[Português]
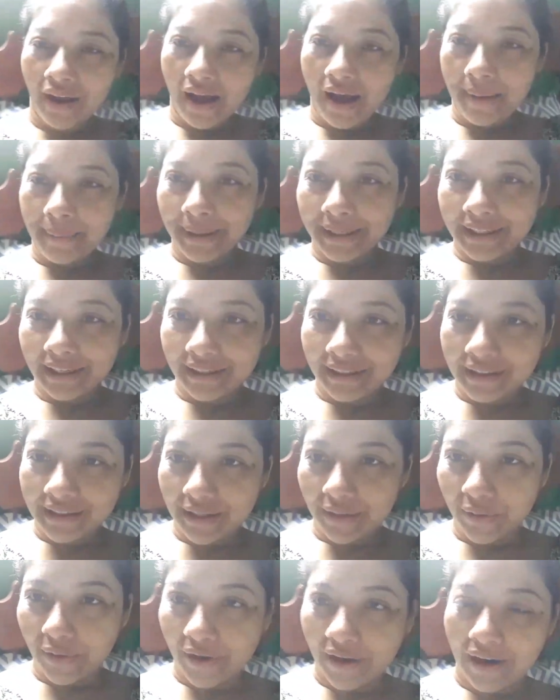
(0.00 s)
a batata e a
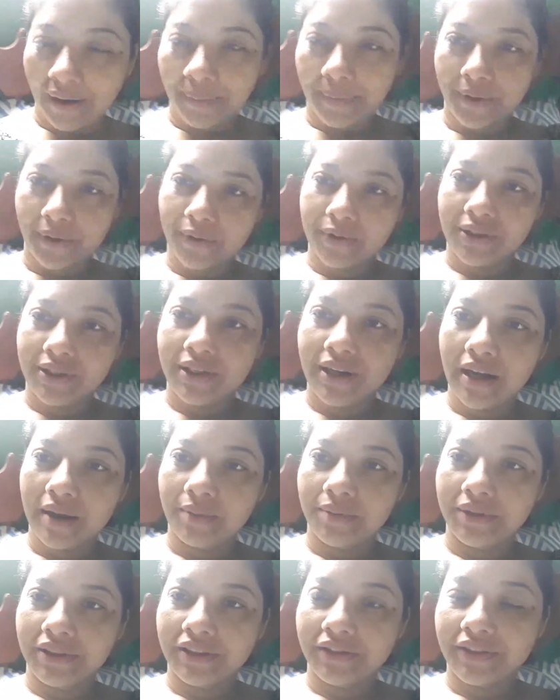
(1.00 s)
cenoura lá pra
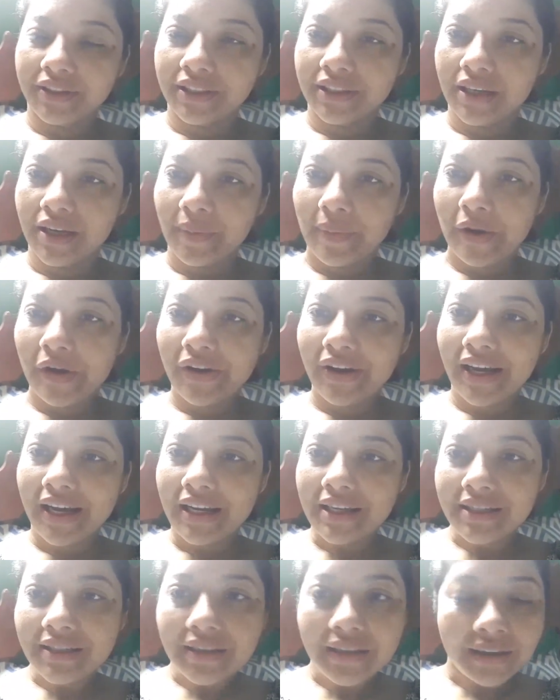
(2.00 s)
cozinhar, porque a gente tá fazendo a
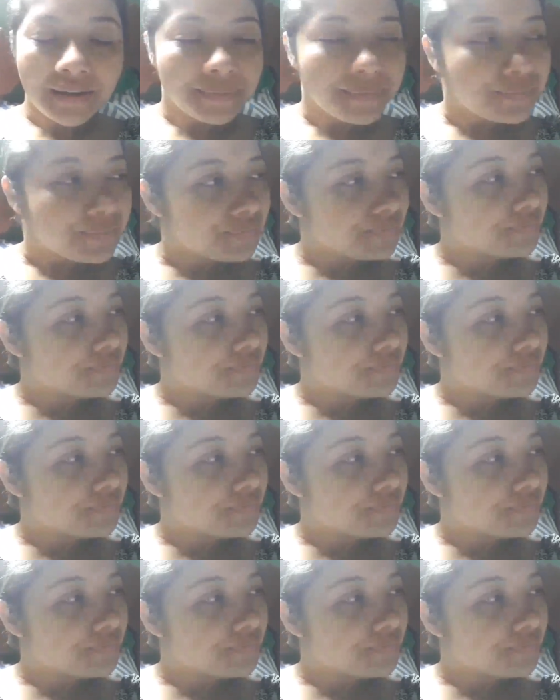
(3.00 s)
maionese, né?